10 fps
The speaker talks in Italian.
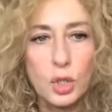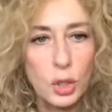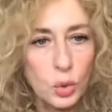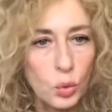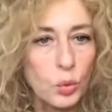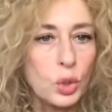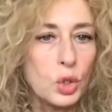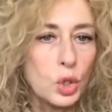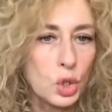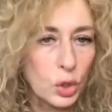
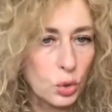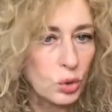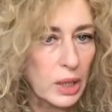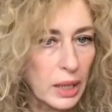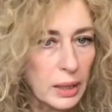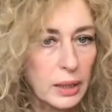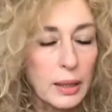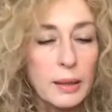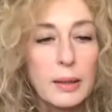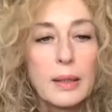115, 130